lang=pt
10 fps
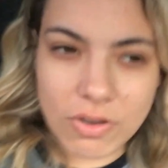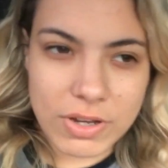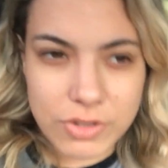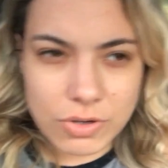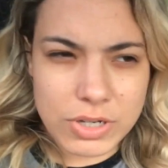Que eu,
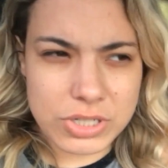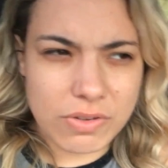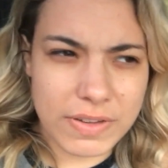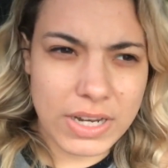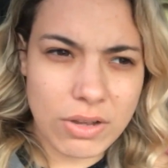eu acho que
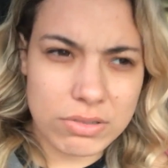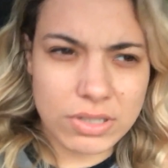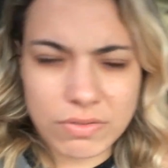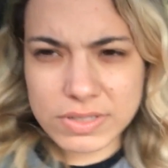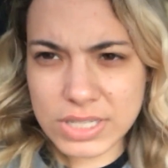eu falei
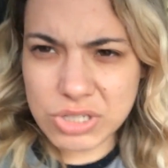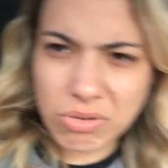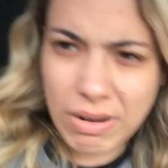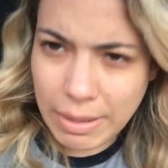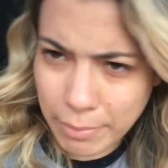ontem com vocês,
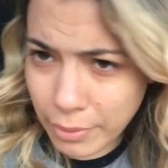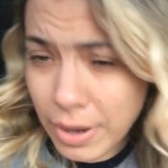não lembro.